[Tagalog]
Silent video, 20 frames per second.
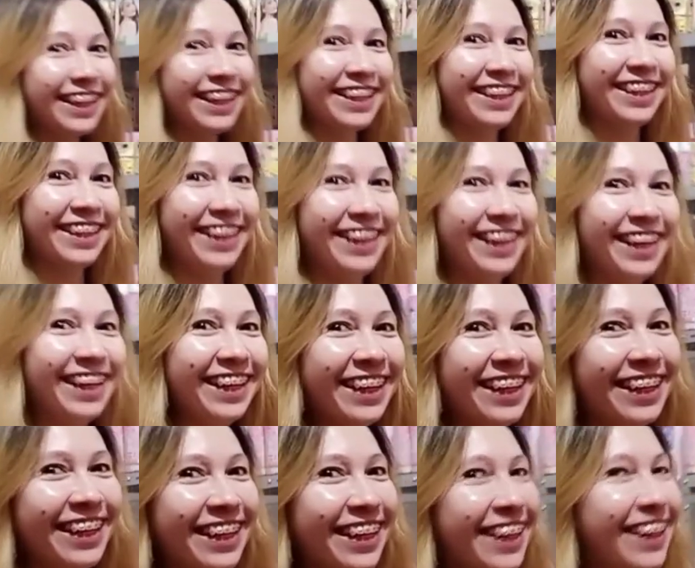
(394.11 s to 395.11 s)

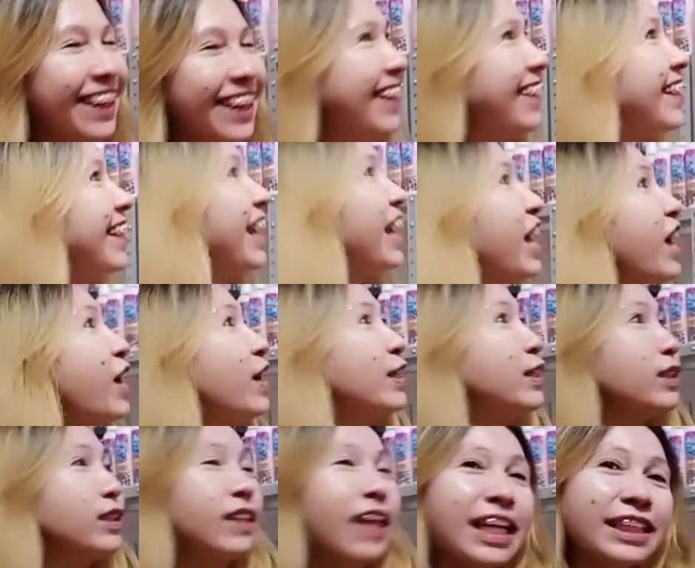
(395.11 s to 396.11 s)
Ayan.
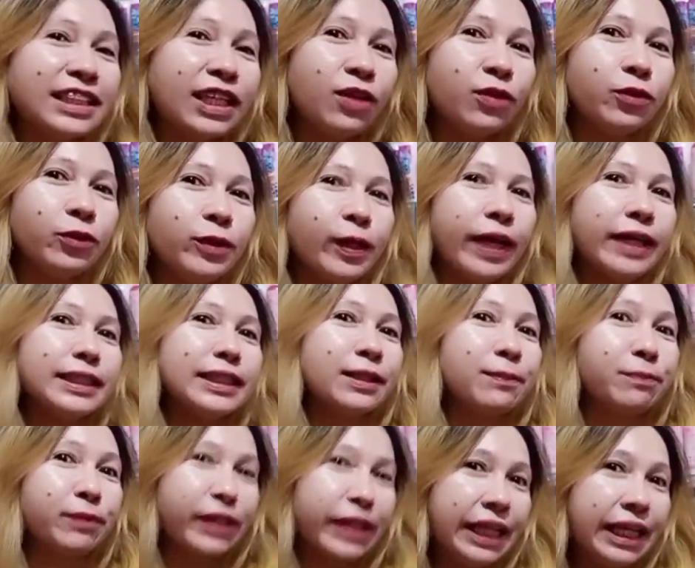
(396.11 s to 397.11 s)
Nasa una, si
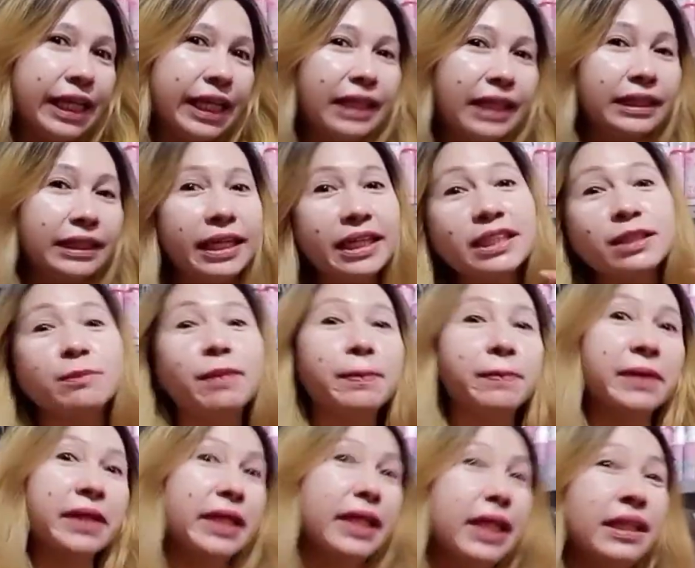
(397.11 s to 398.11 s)
Brilliant. Yes, may
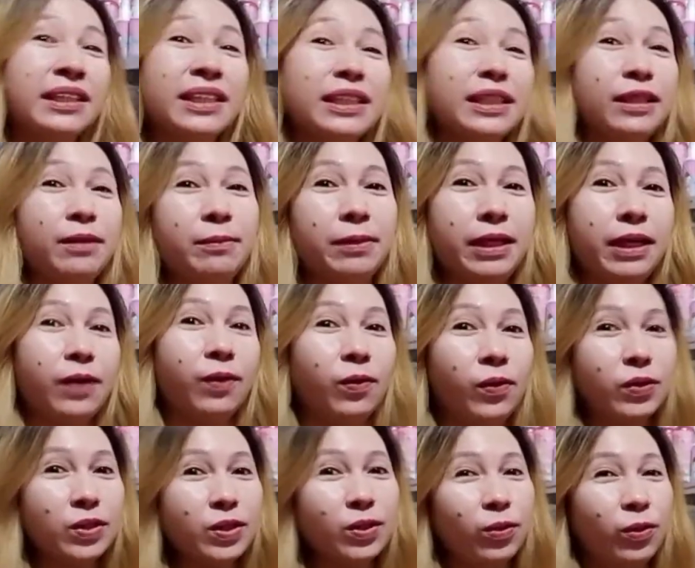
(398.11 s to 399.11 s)
Brilliant din naman
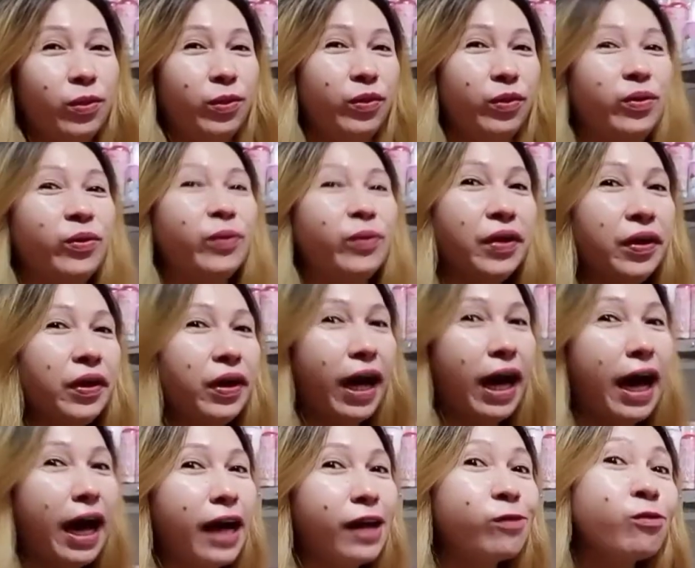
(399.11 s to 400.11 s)
ako. So,
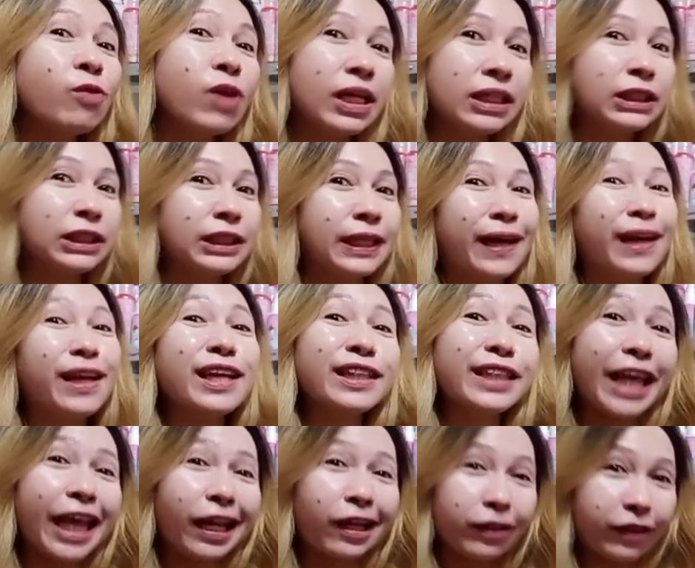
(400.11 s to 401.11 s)
ano lang siya,
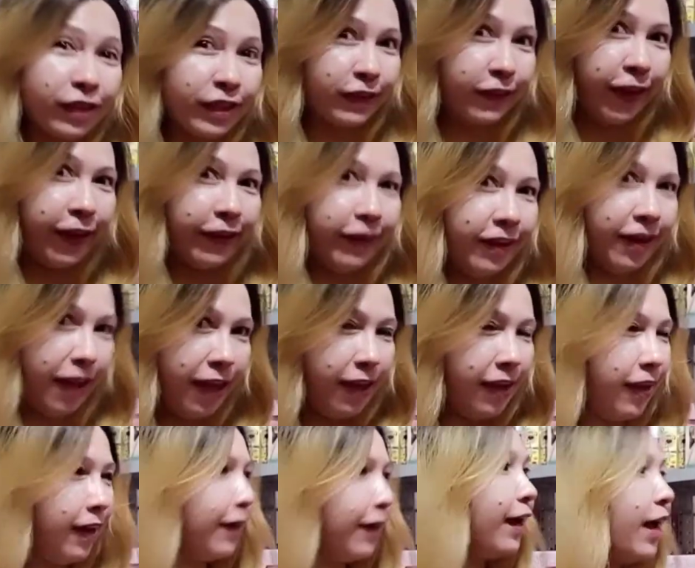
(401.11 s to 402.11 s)
retail-retail
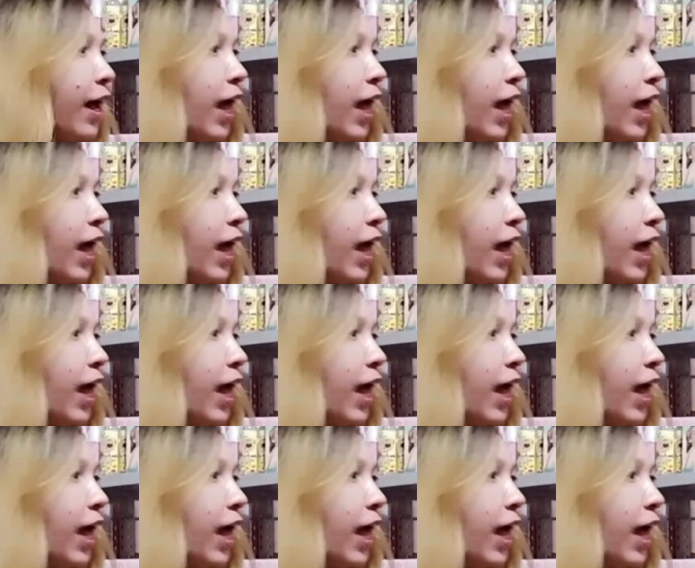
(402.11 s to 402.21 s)
lang.